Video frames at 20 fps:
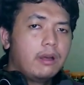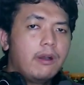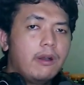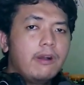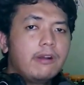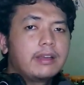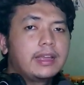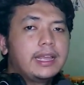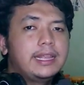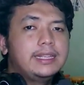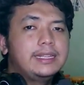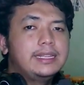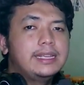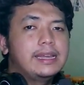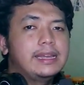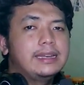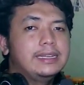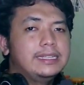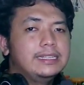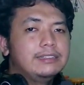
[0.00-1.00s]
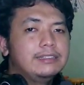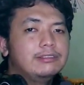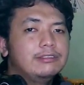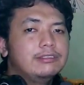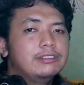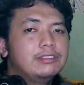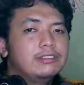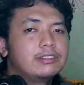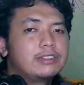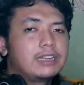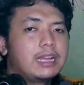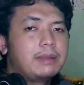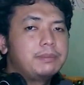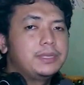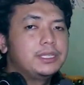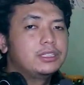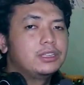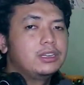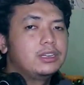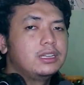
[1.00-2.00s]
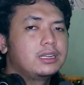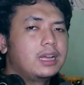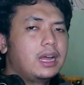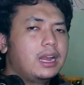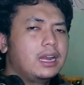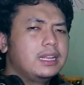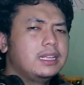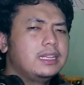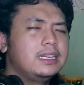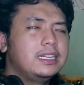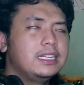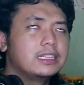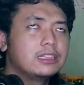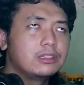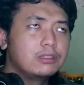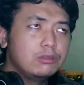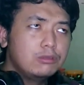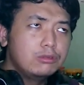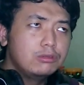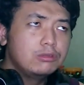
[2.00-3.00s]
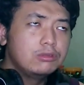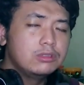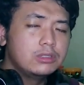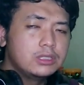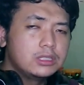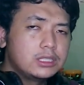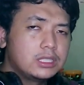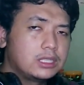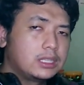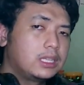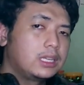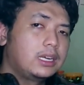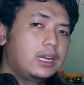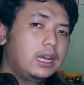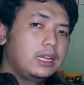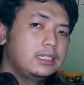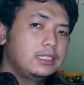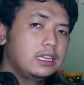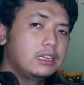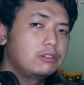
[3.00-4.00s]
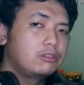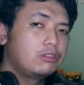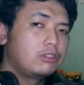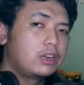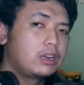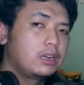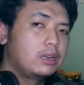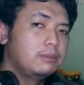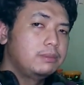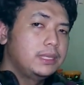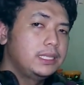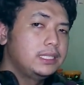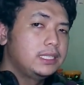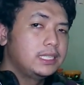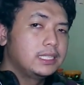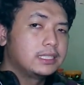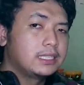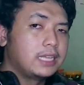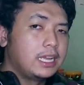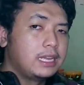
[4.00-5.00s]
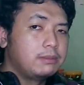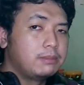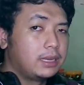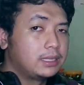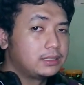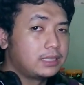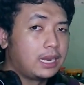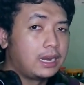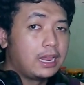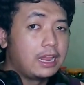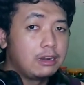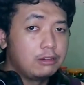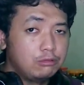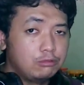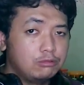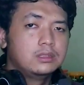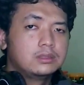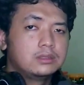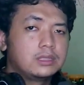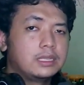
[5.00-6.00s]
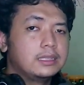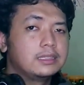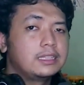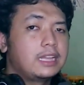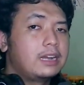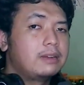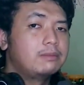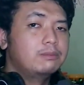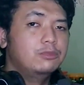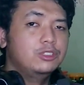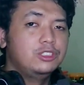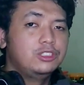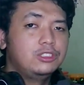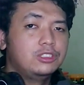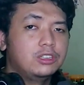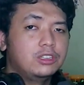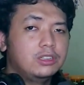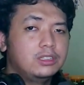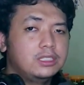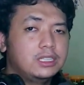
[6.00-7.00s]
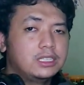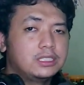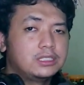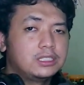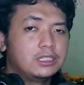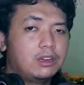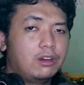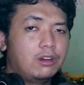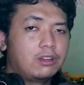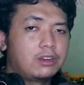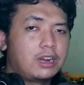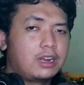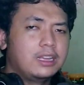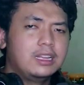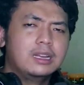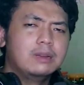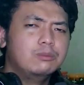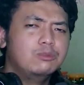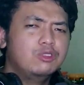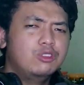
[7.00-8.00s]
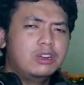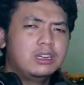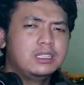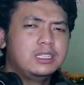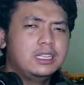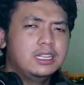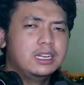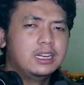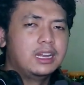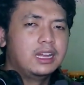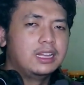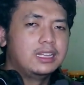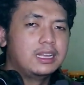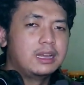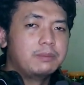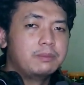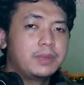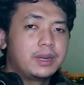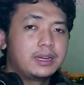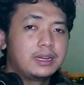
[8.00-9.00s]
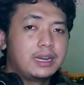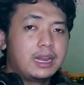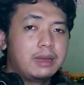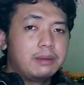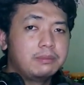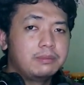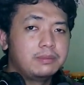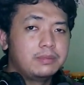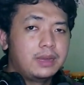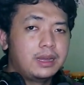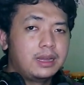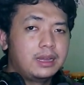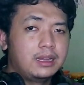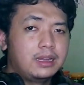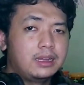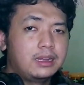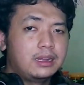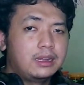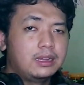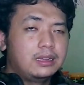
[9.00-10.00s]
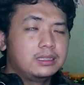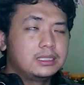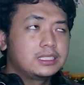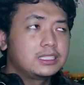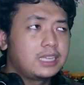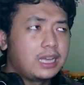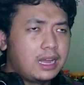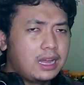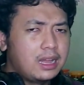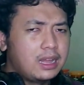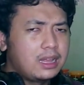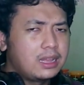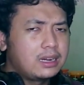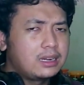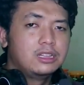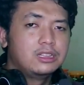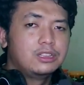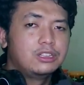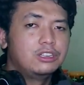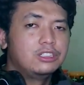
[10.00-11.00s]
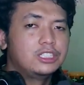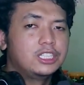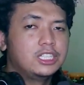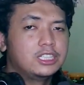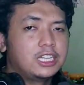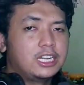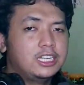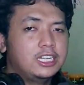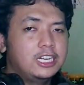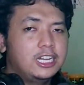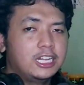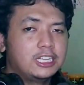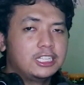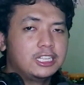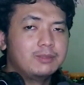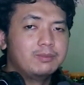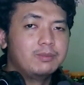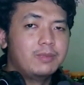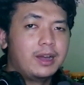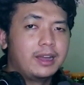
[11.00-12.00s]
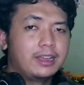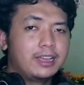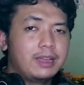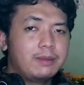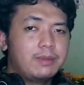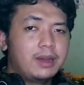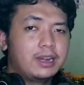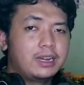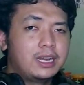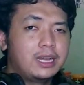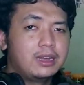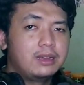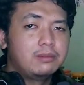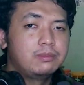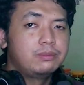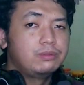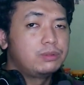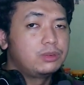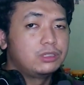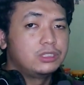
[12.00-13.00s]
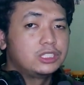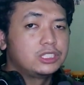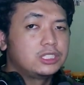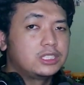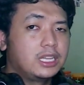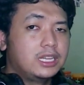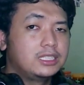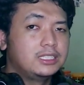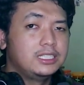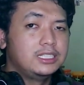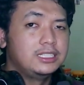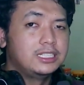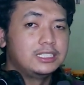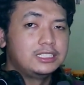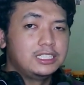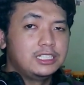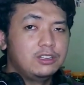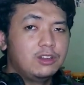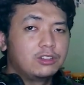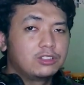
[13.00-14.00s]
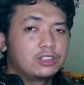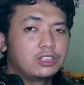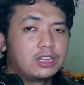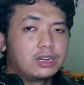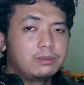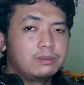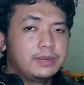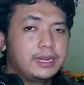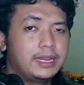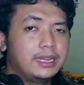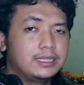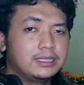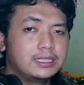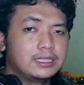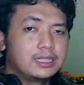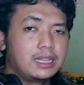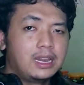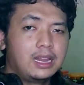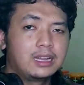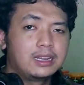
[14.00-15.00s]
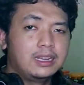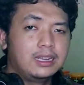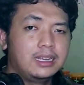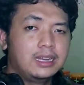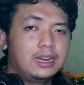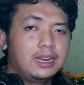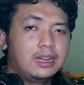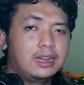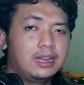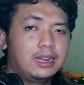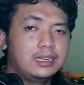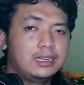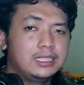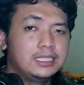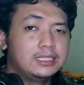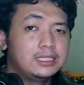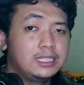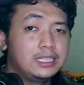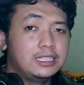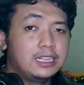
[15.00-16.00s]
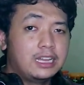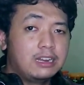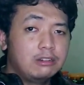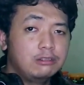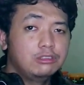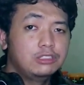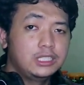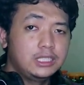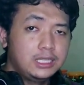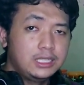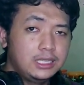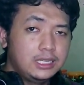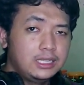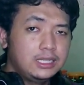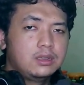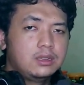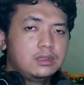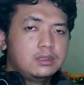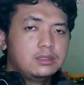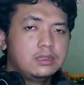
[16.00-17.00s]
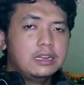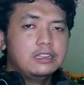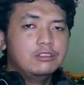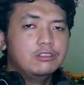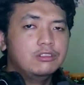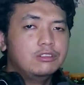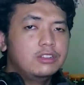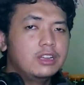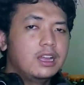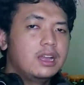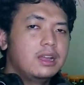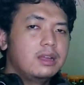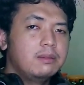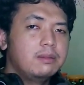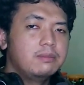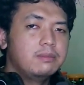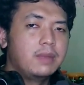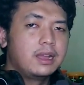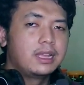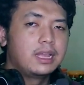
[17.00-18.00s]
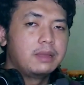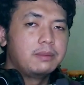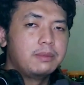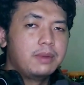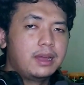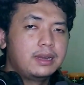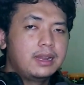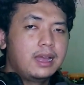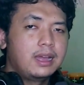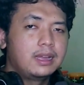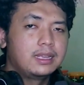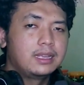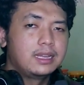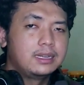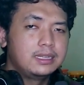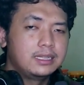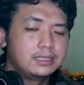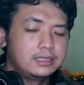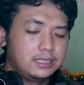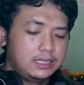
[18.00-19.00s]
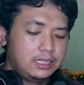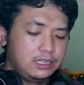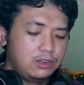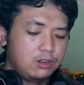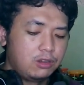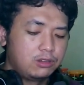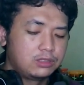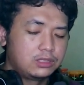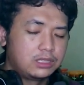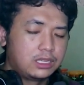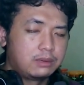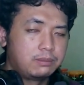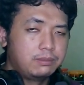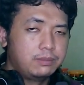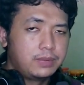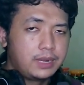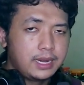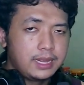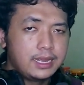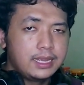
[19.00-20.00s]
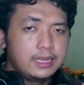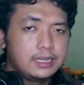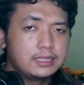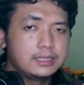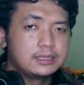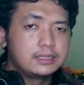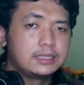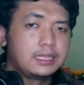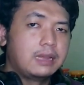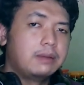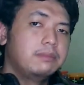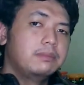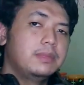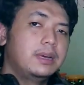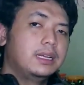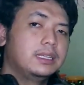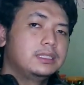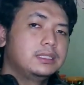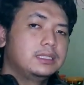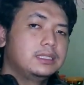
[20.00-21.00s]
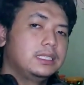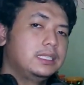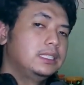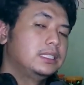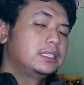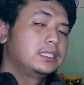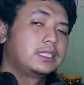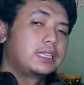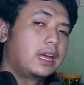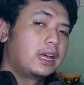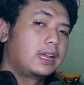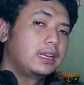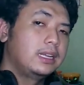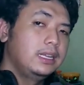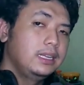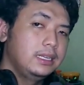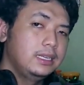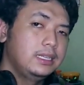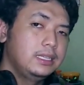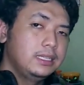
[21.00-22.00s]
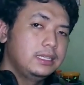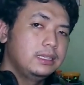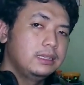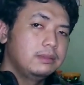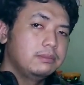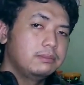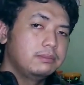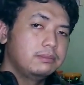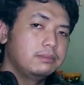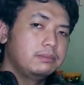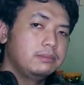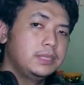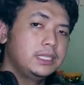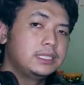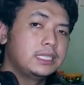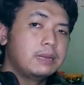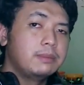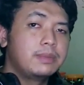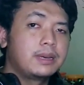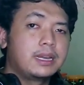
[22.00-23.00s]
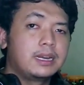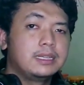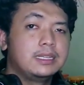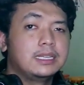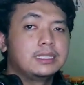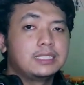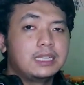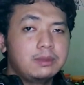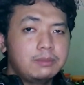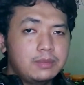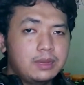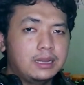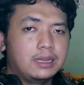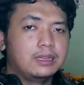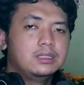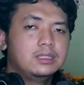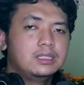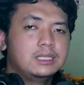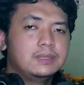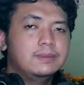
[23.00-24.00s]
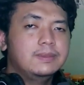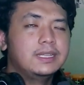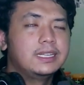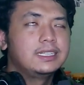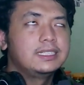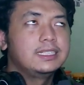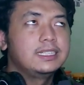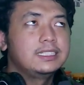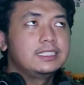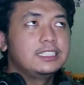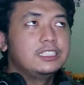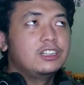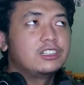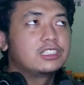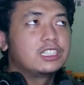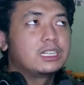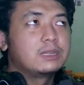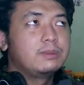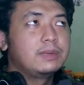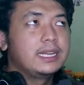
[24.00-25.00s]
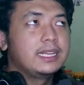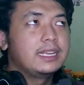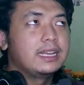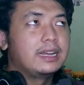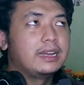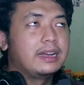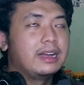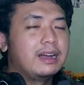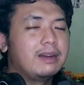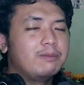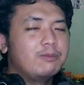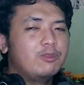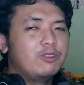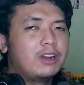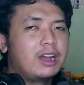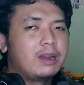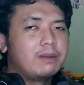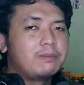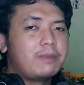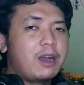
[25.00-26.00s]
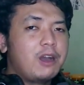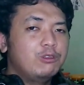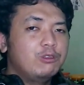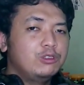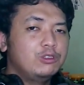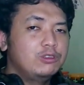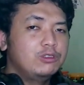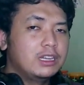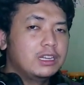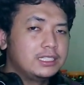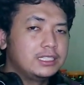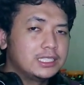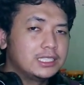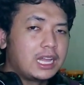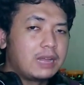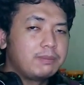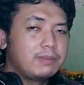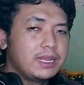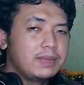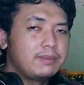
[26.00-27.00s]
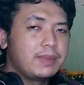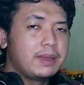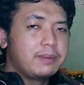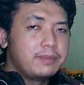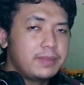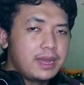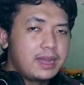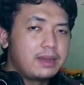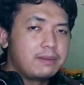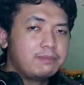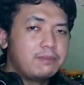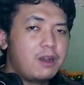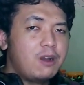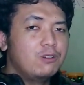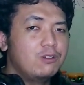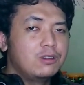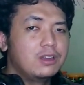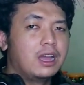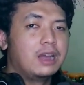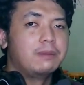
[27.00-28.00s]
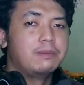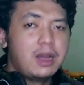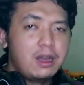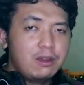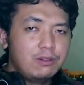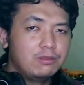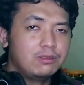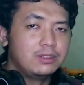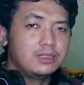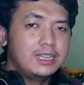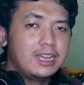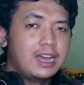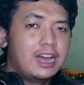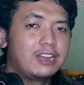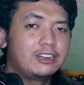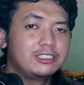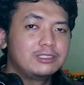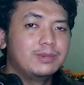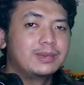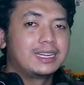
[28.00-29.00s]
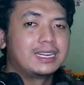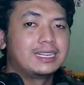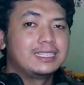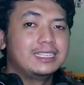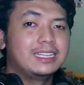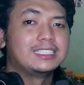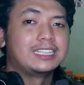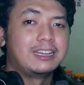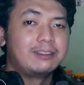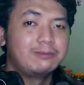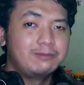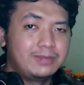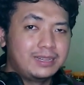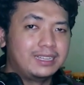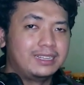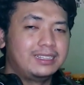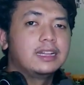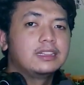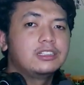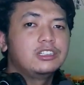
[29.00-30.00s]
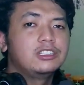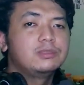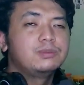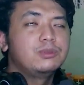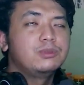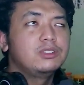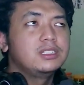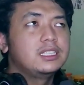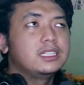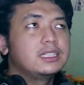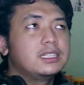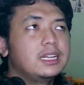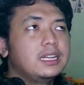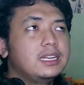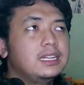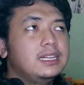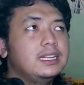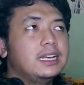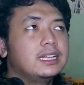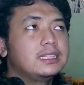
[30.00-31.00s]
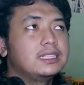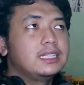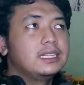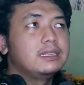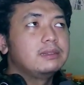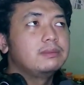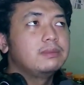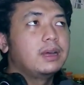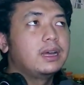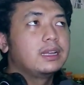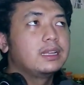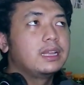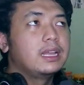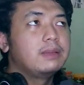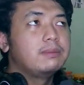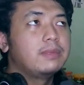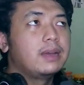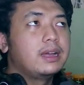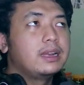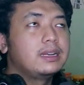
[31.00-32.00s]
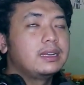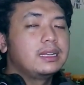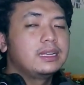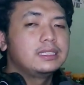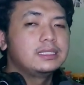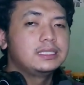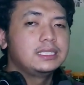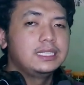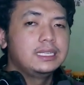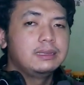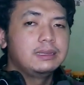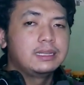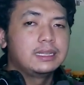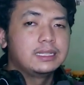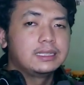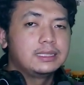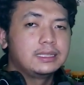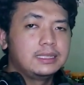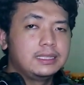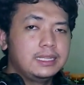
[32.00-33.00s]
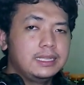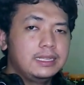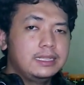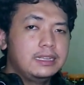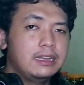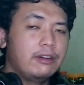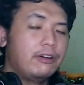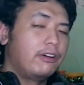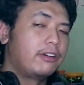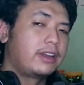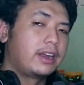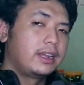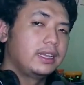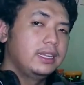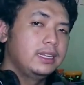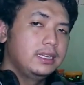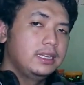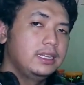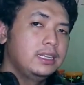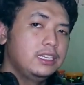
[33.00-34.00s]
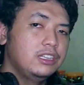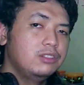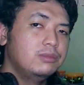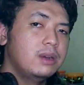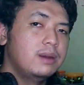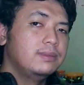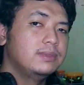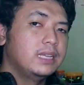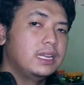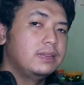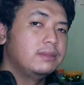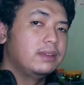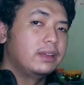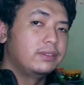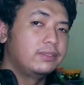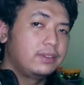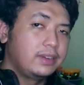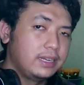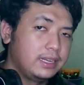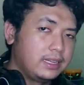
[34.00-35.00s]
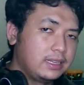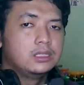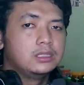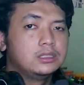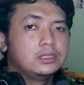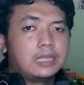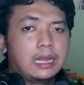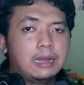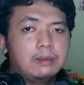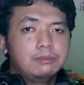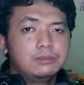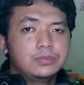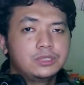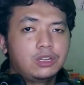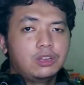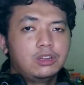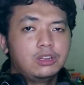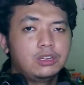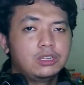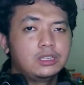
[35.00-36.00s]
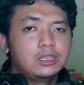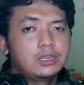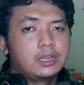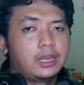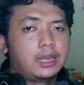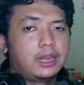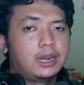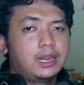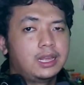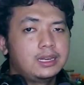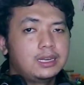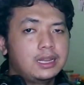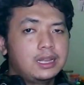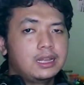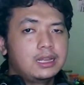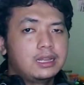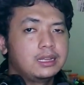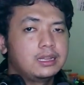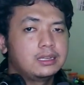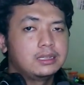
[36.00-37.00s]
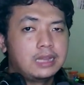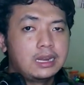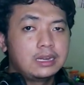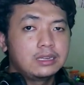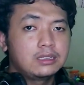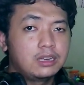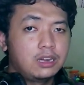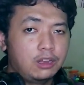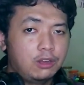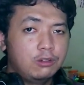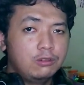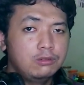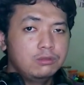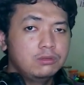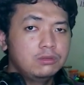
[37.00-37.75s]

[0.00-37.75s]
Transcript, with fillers: Oke jadi untuk episode kali ini tuh setengahnya kurang lebih ceritain masa lalu Tentang munculnya seorang ilmuwan gila yang bernama uh, Scar Terus kita diliatin bagaimana frustasinya si Dr. B setelah kehilangan istrinya Lucy dan juga bagaimana akhirnya si Dr. Bre sama si Scar ini bisa bekerja sama sebenarnya si dokter Bre ya bukan mau juga sih tapi memang mau nggak mau dia harus bekerja sama terus pun kita diliatin bagaimana si ketiga orang ini diubah menjadi Maverick Samson, Helena, dan Chloe